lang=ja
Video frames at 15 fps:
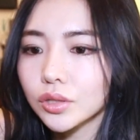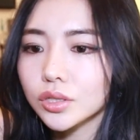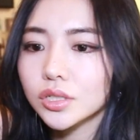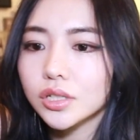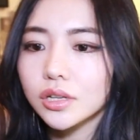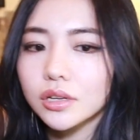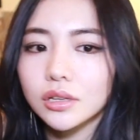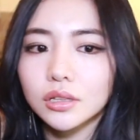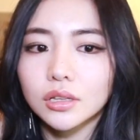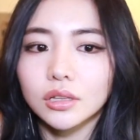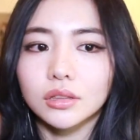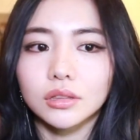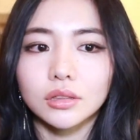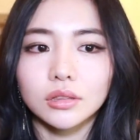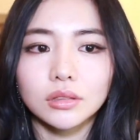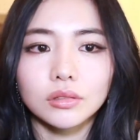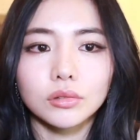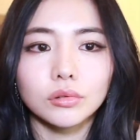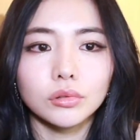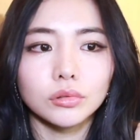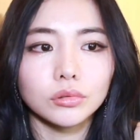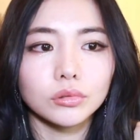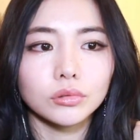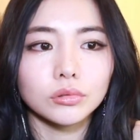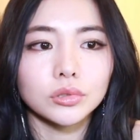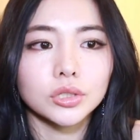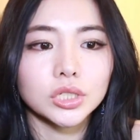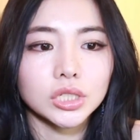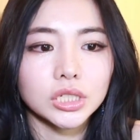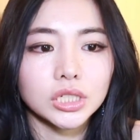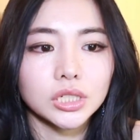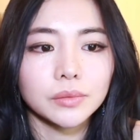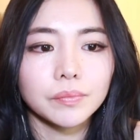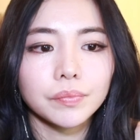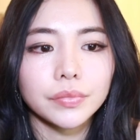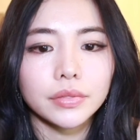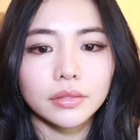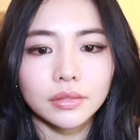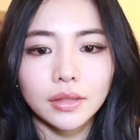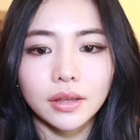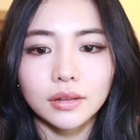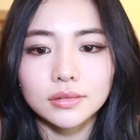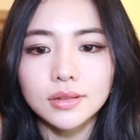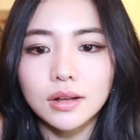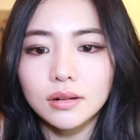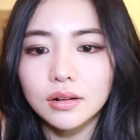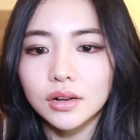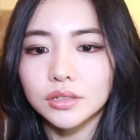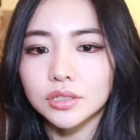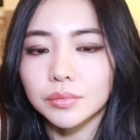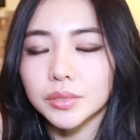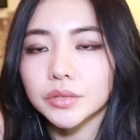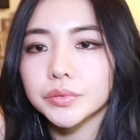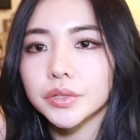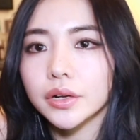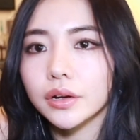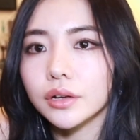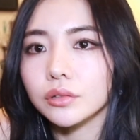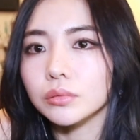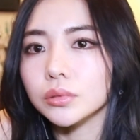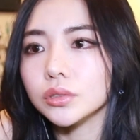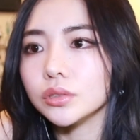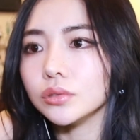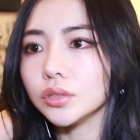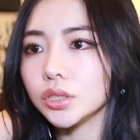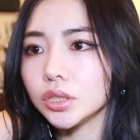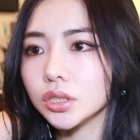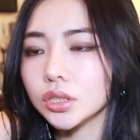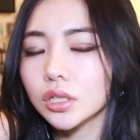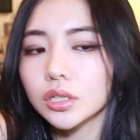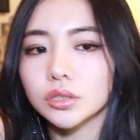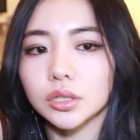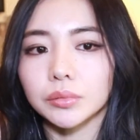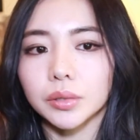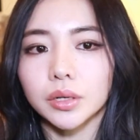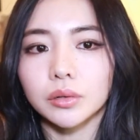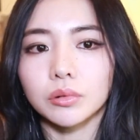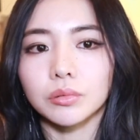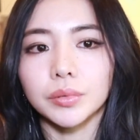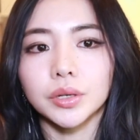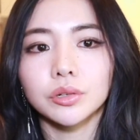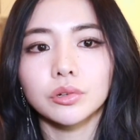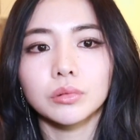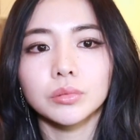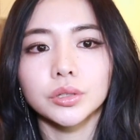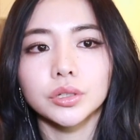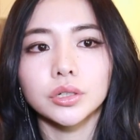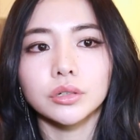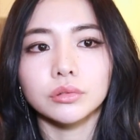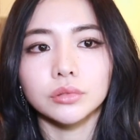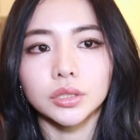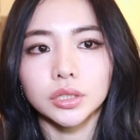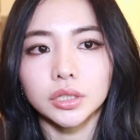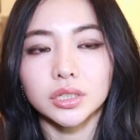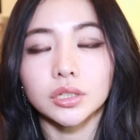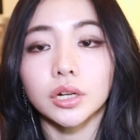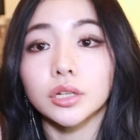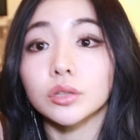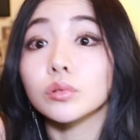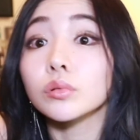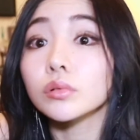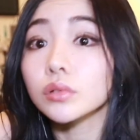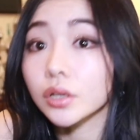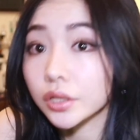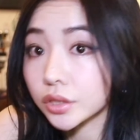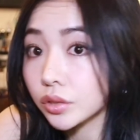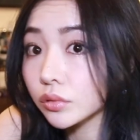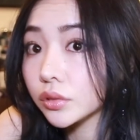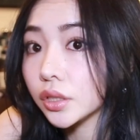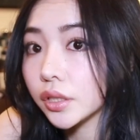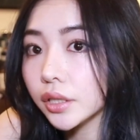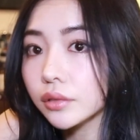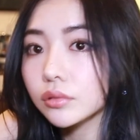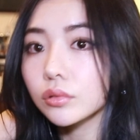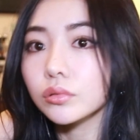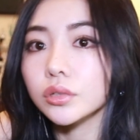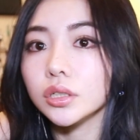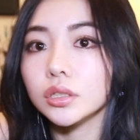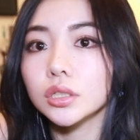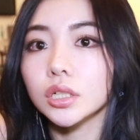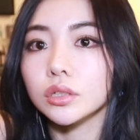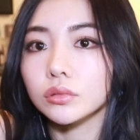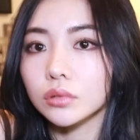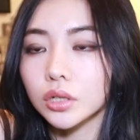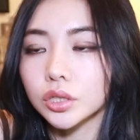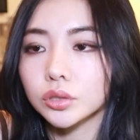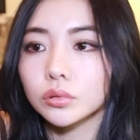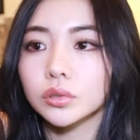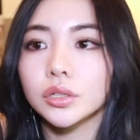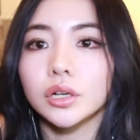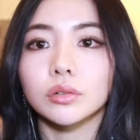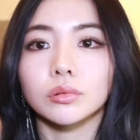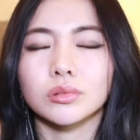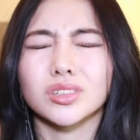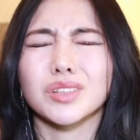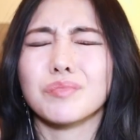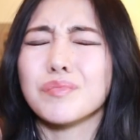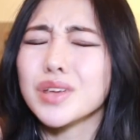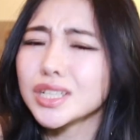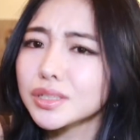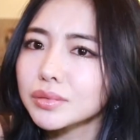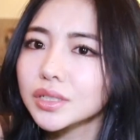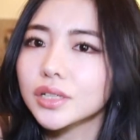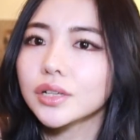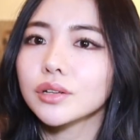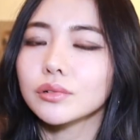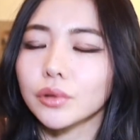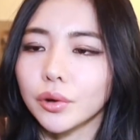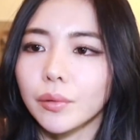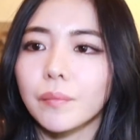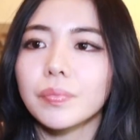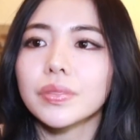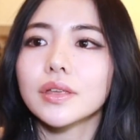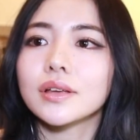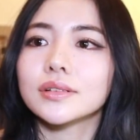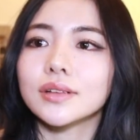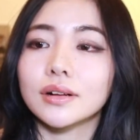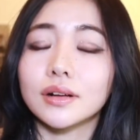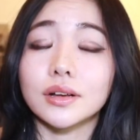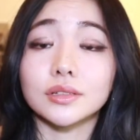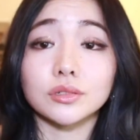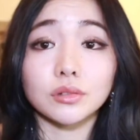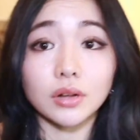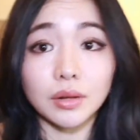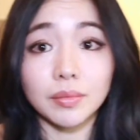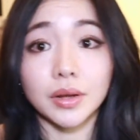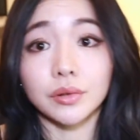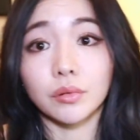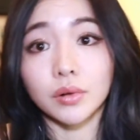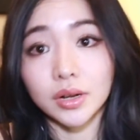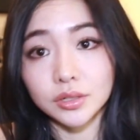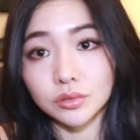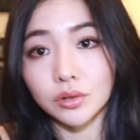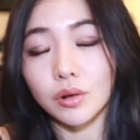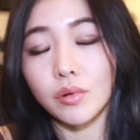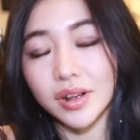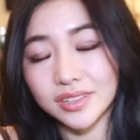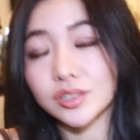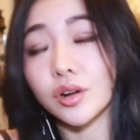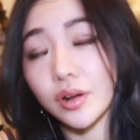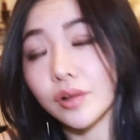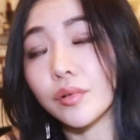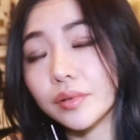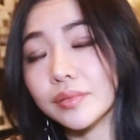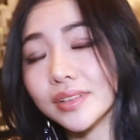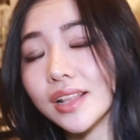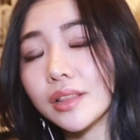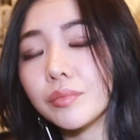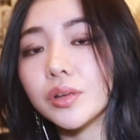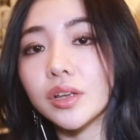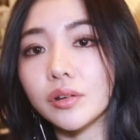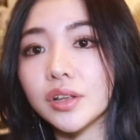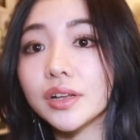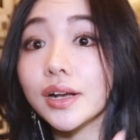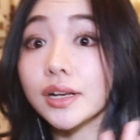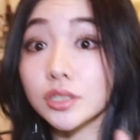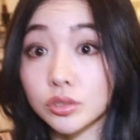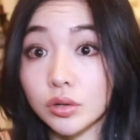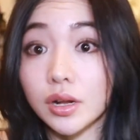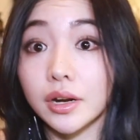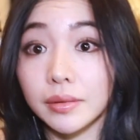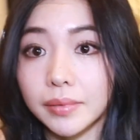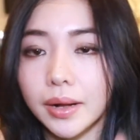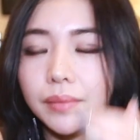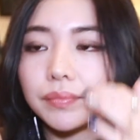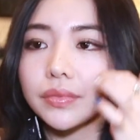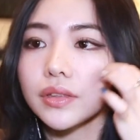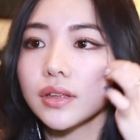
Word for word: 私生きてるうちで3ヶ月ってめちゃめちゃ長いと思ってるし3ヶ月あれば結構勉強もできる上に誰となんかいろんなねとこに行ったりとか人に出会うことってめちゃめちゃできるのよ3ヶ月とか、まあ、4ヶ月とか5ヶ月とか何でもいいけど1ヶ月とかあれば